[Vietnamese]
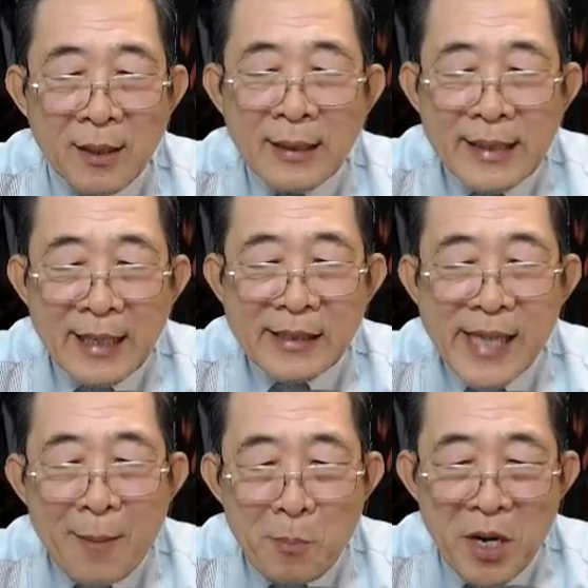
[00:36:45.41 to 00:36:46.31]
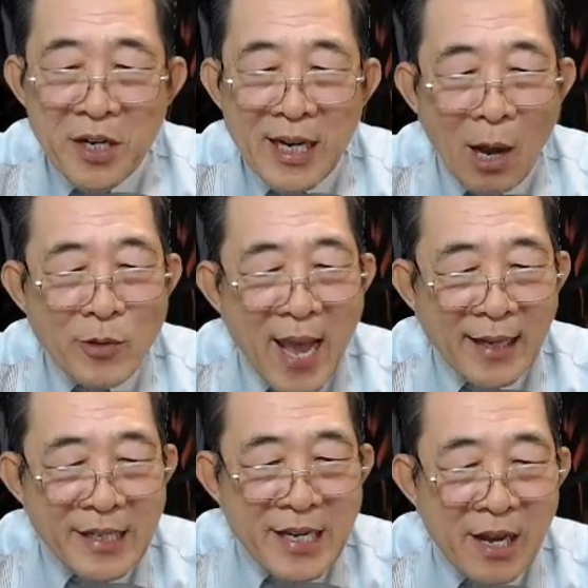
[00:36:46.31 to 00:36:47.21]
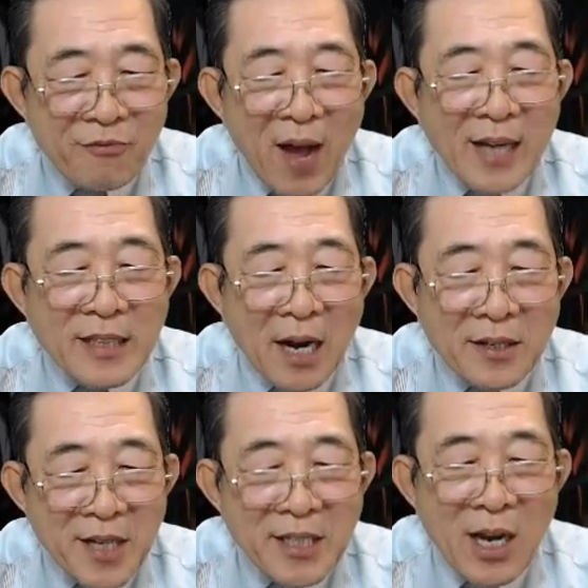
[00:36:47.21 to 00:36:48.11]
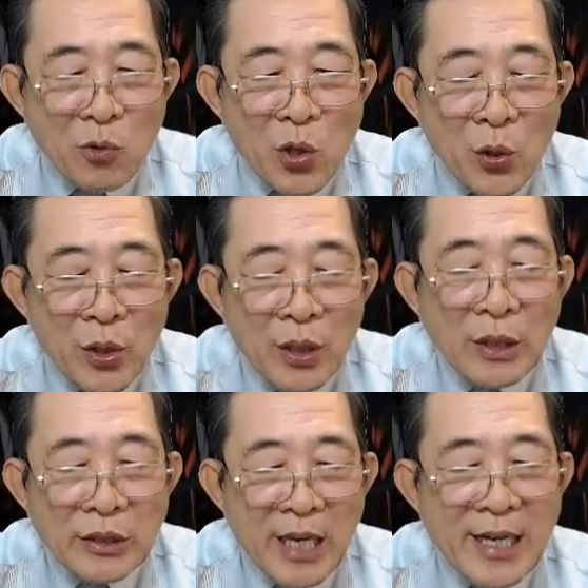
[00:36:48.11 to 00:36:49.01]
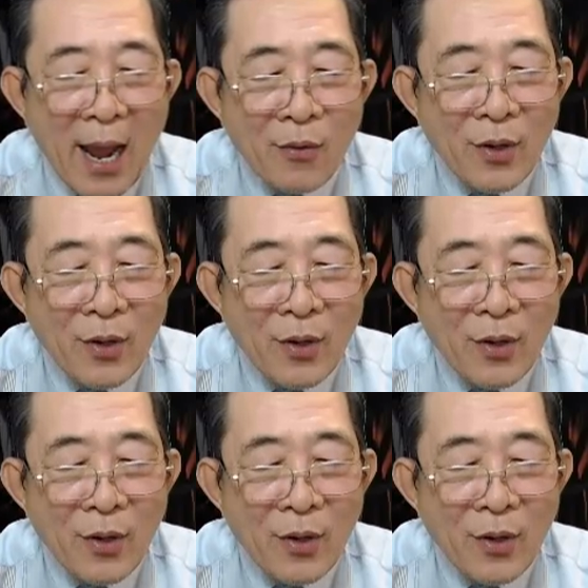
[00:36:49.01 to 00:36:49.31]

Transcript: nhìn xem 10 cái lão già kia phá trận đến đâu rồi. Thế nào?